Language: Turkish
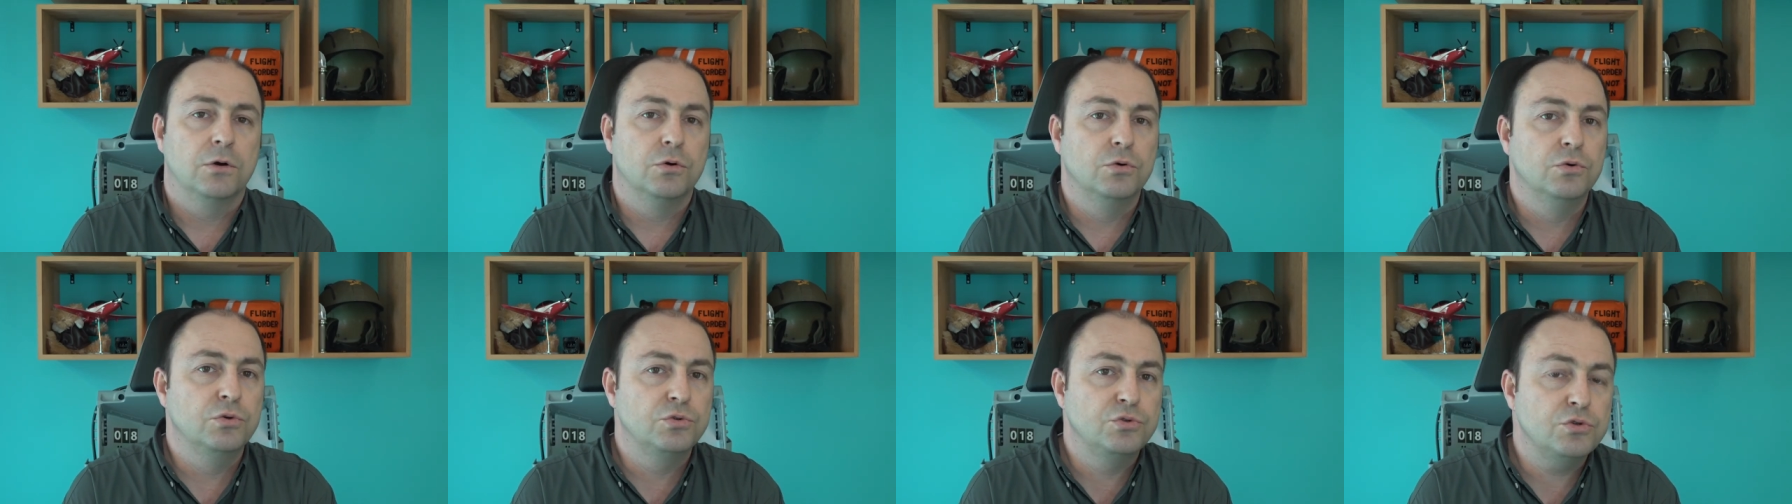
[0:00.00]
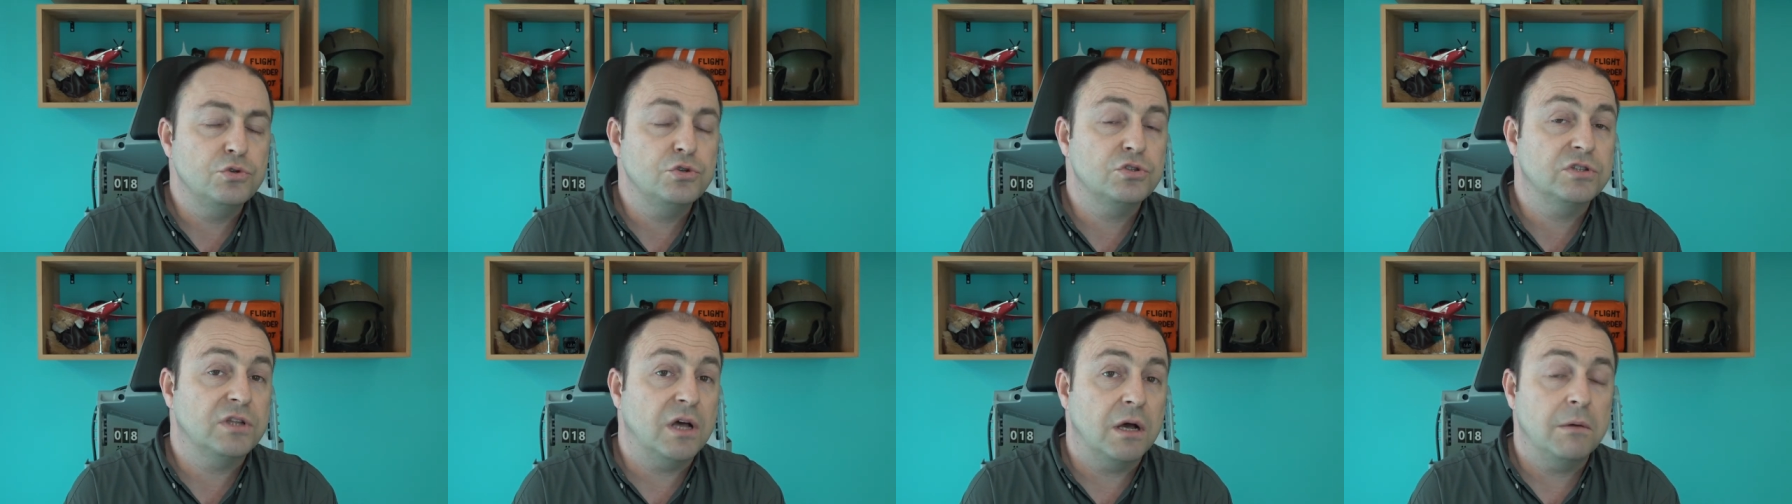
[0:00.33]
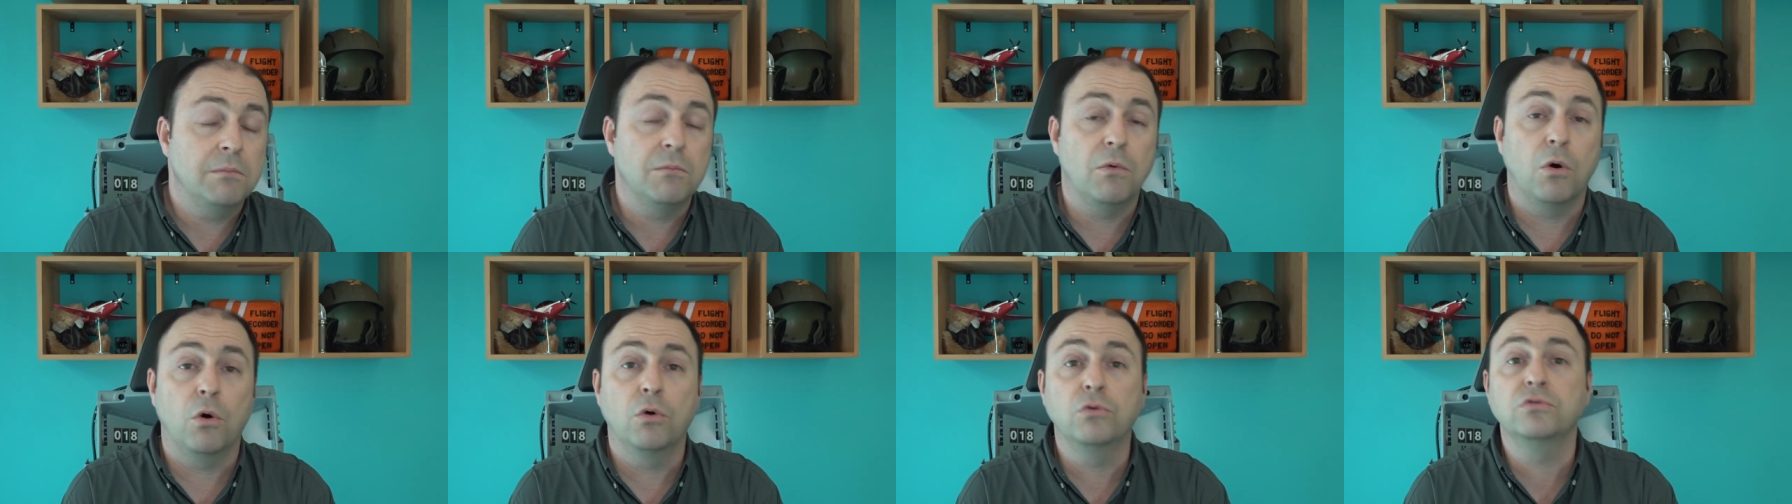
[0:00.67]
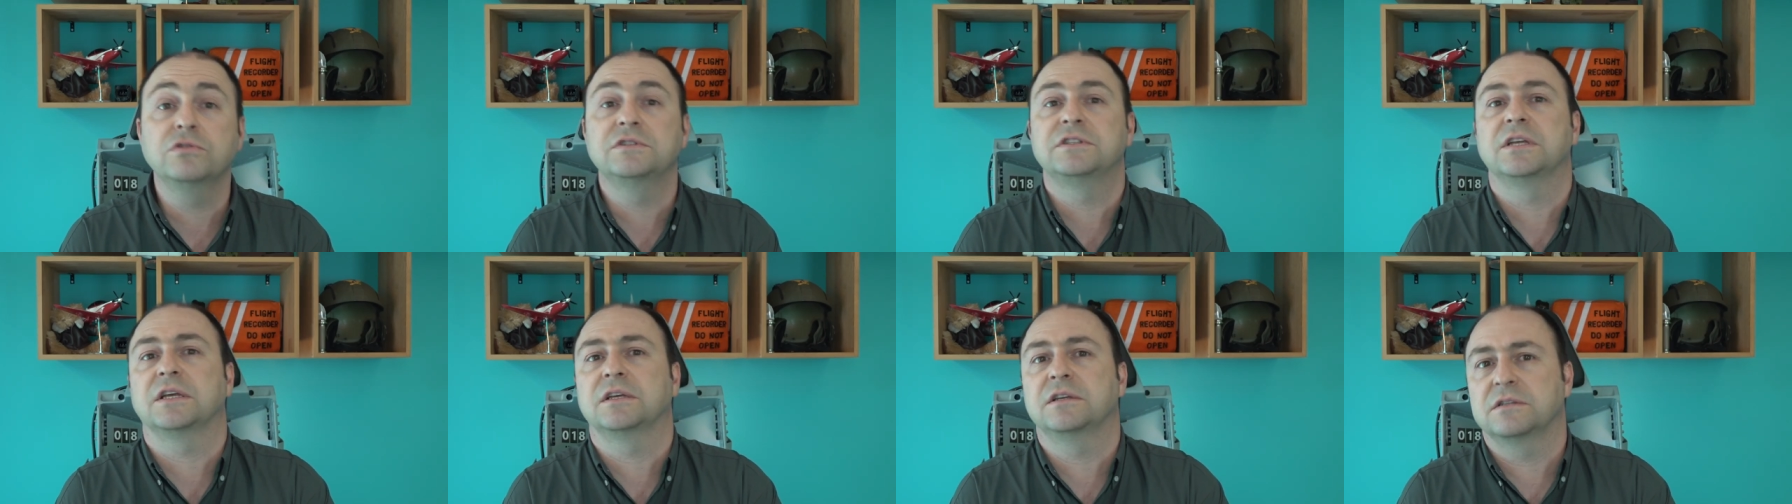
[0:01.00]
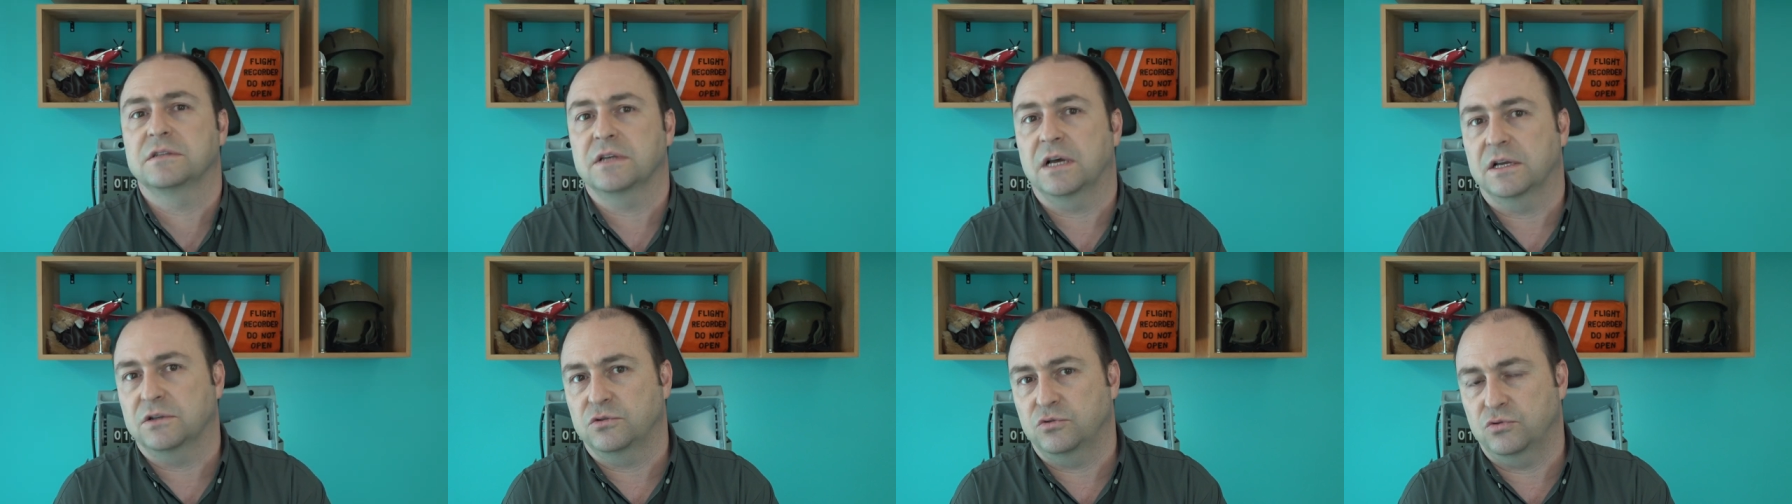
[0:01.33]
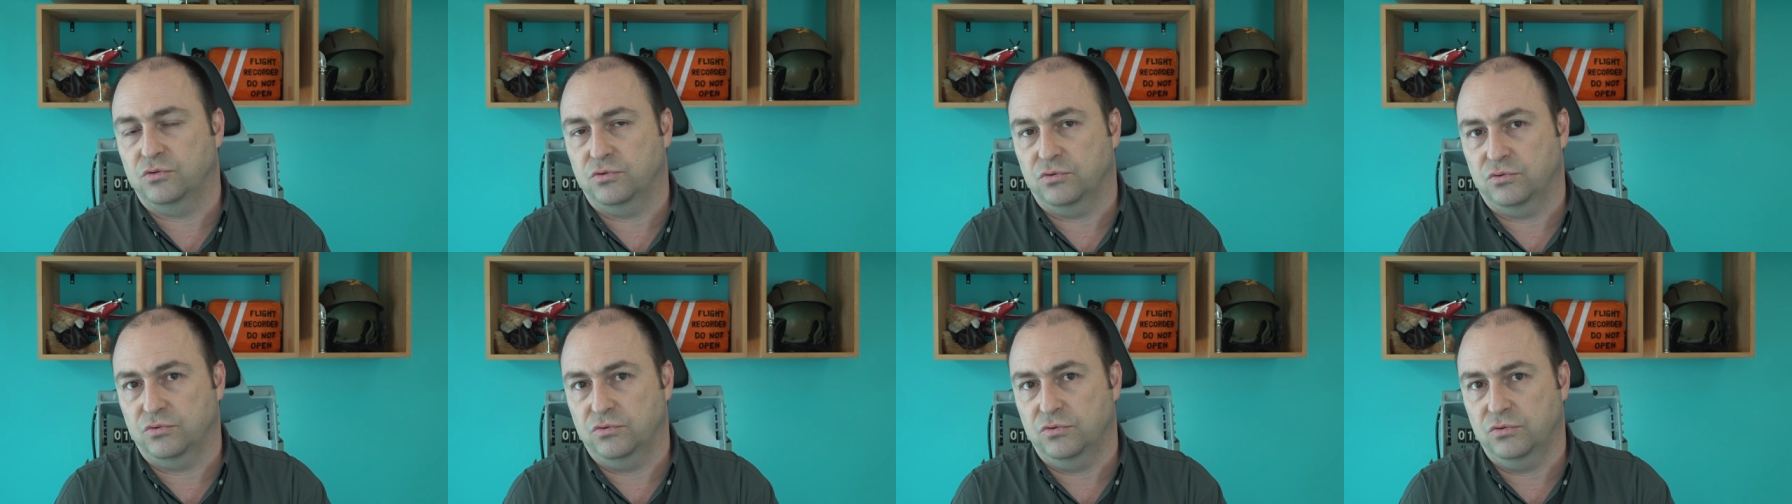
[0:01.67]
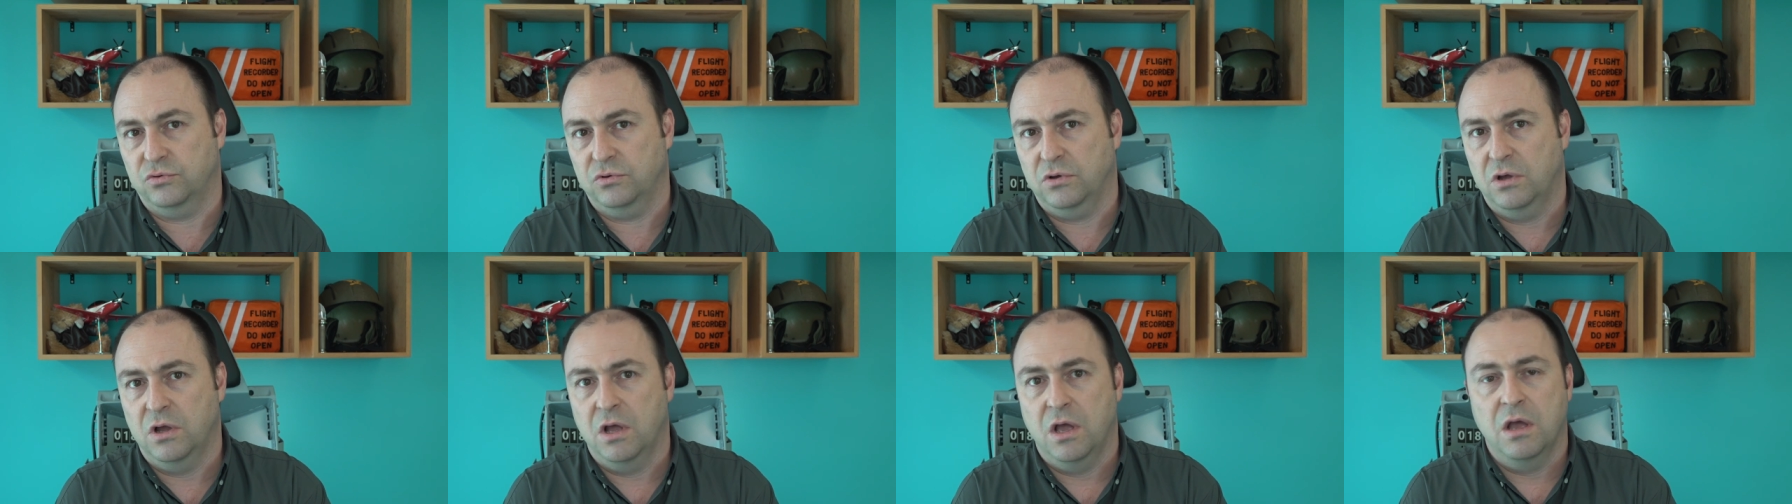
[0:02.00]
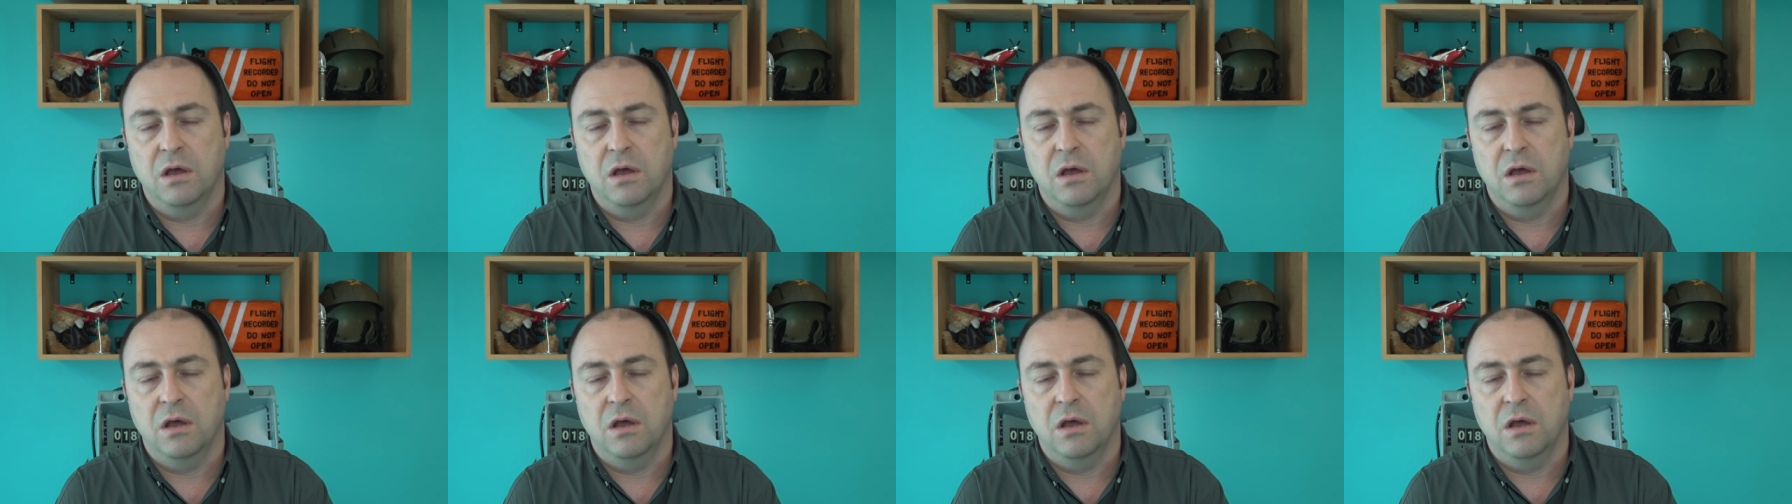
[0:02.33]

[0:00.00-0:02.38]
Uçuş tam 18 ay sürdü